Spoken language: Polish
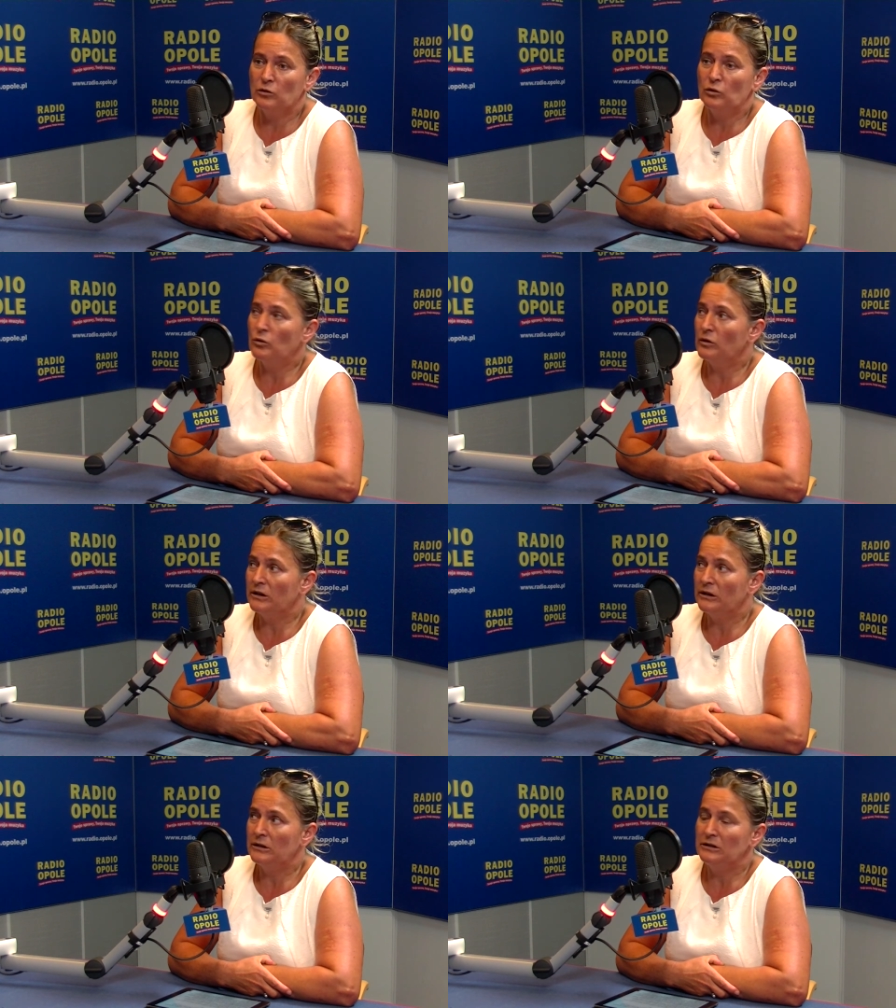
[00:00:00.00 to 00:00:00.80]

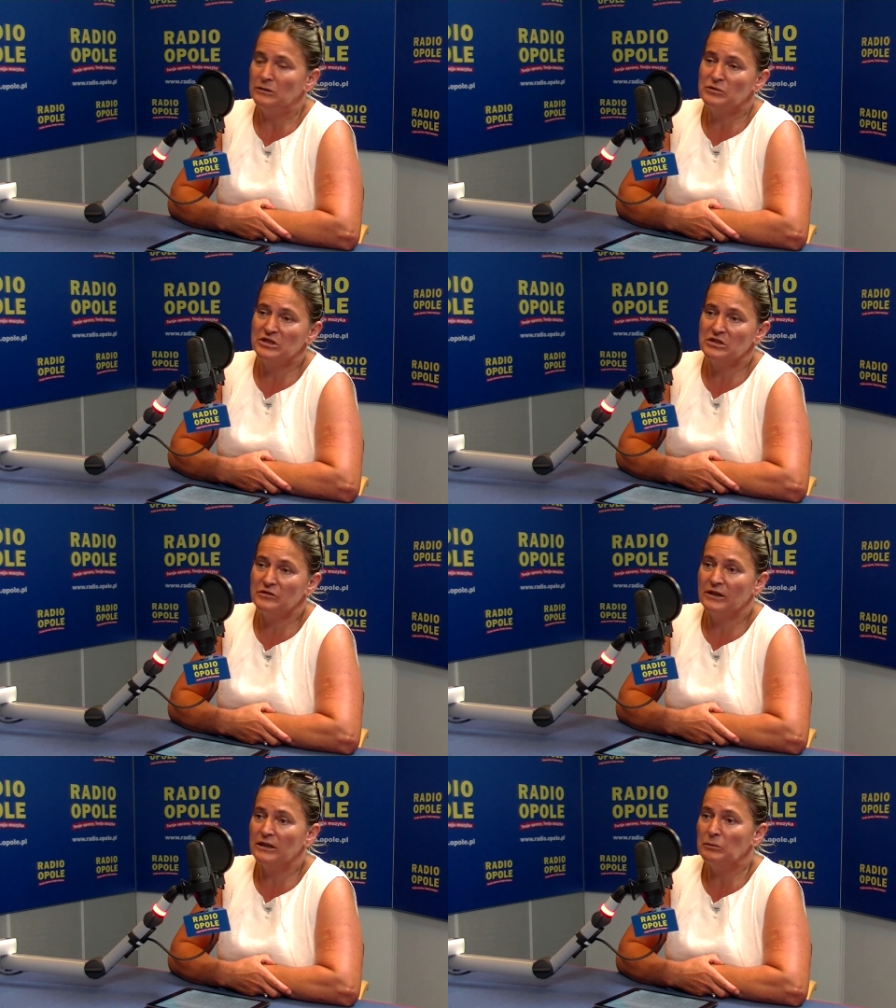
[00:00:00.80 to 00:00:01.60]
które e,
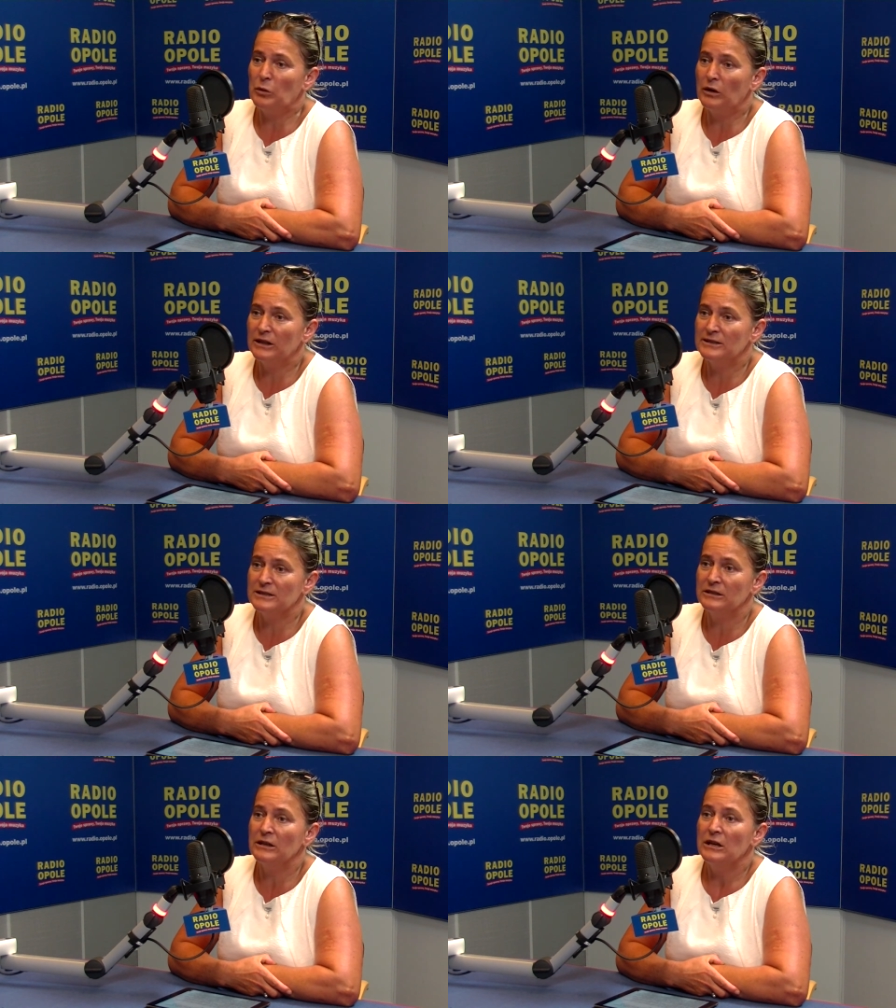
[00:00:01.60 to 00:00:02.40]
przeżywali
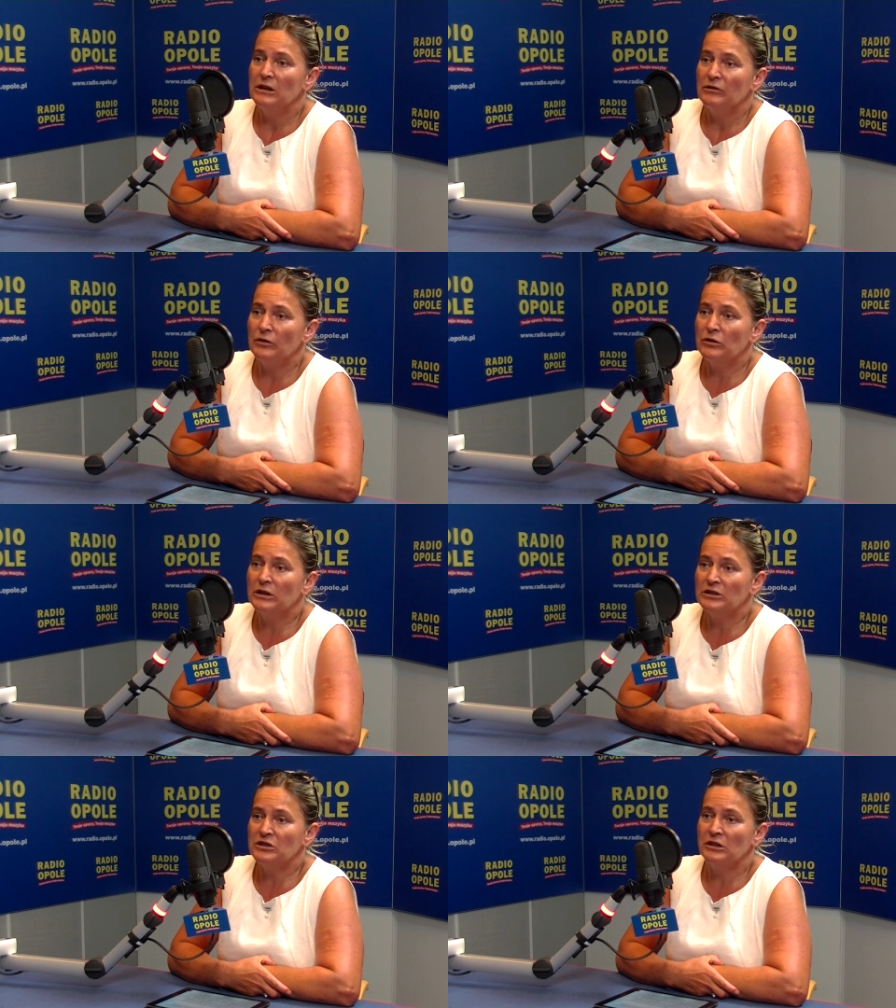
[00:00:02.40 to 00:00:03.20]
Polacy w
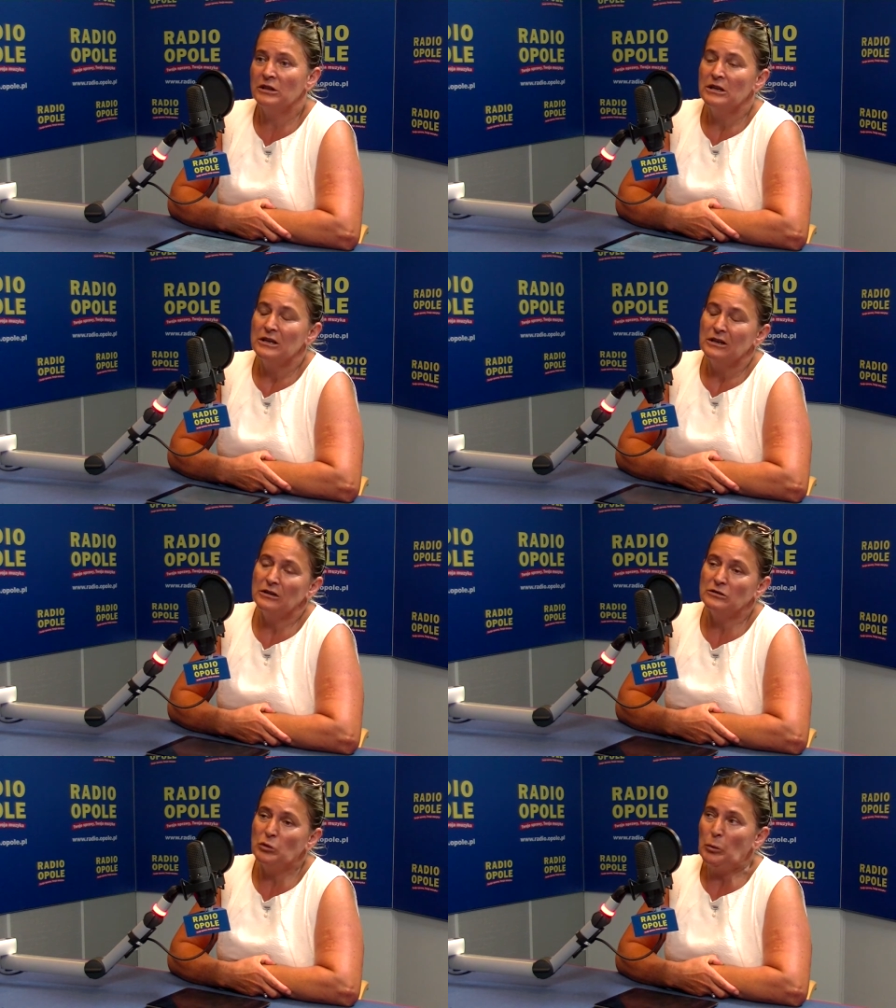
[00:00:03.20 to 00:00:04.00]
okresie
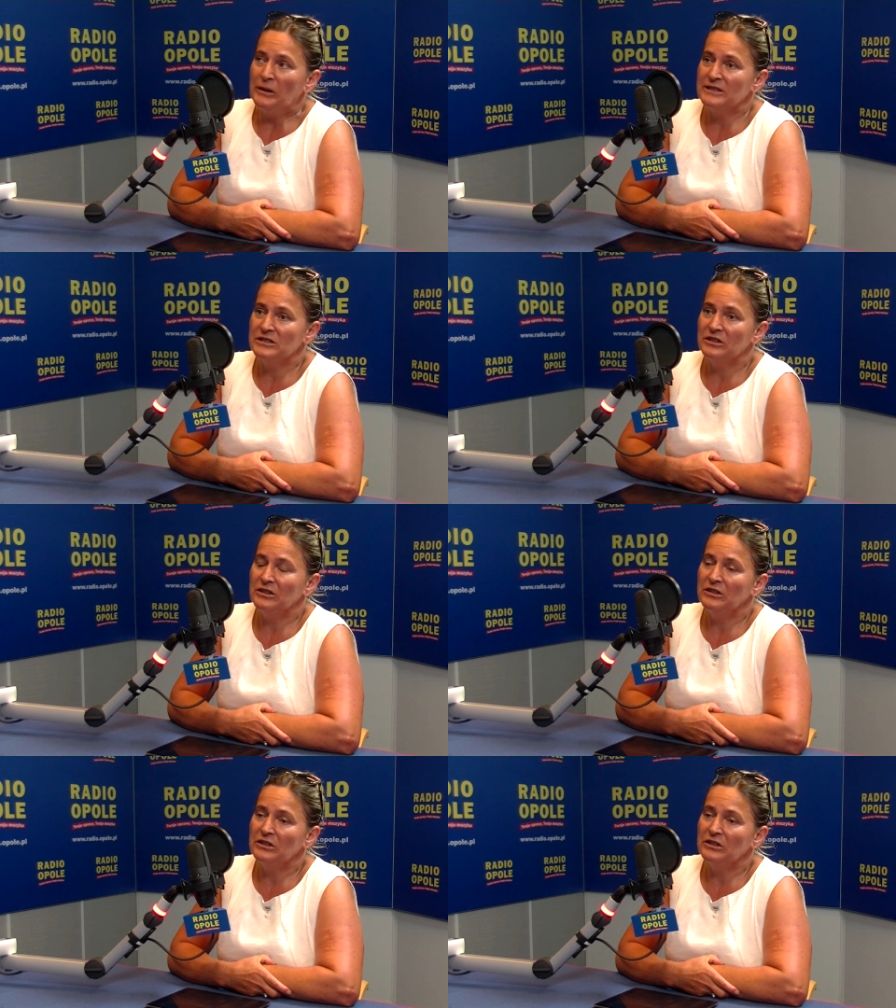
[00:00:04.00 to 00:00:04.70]
okupacji.